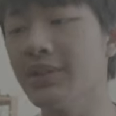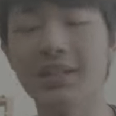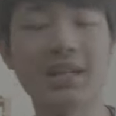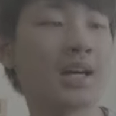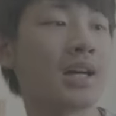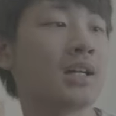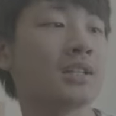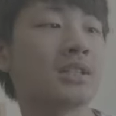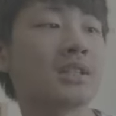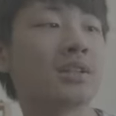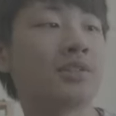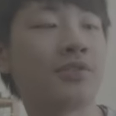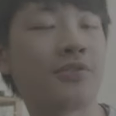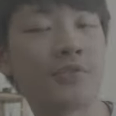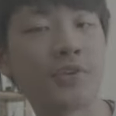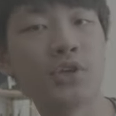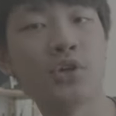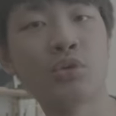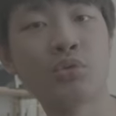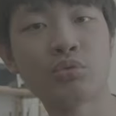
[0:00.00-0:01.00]
那这个
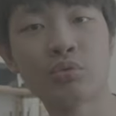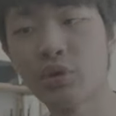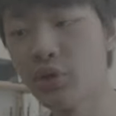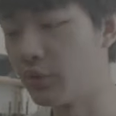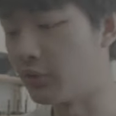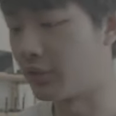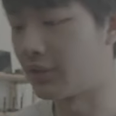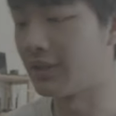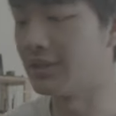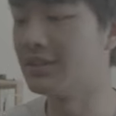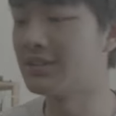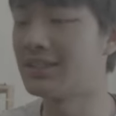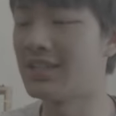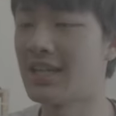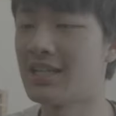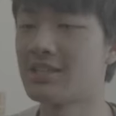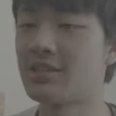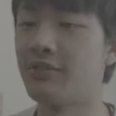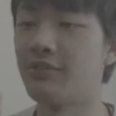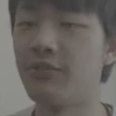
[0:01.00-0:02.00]
Field r o d 跟
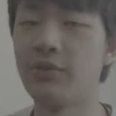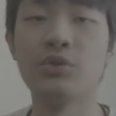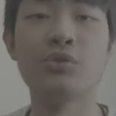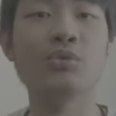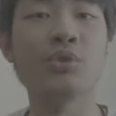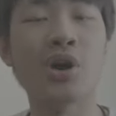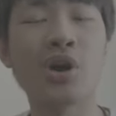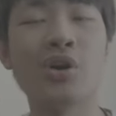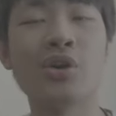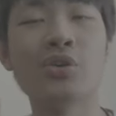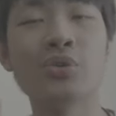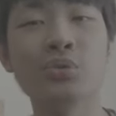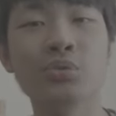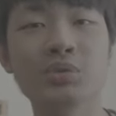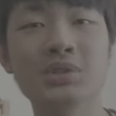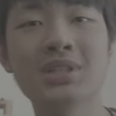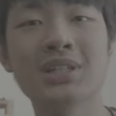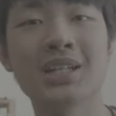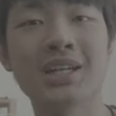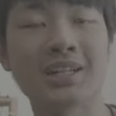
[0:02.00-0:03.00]
Dasview R5
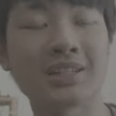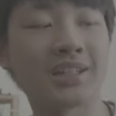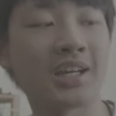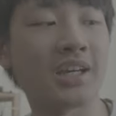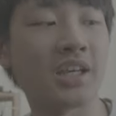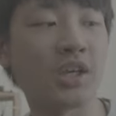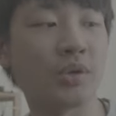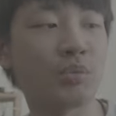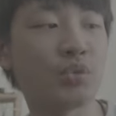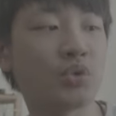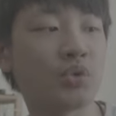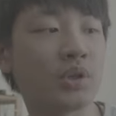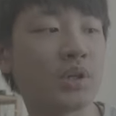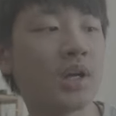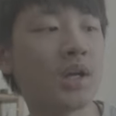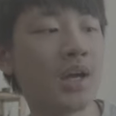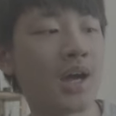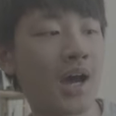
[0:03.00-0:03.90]
这两台屏幕呢，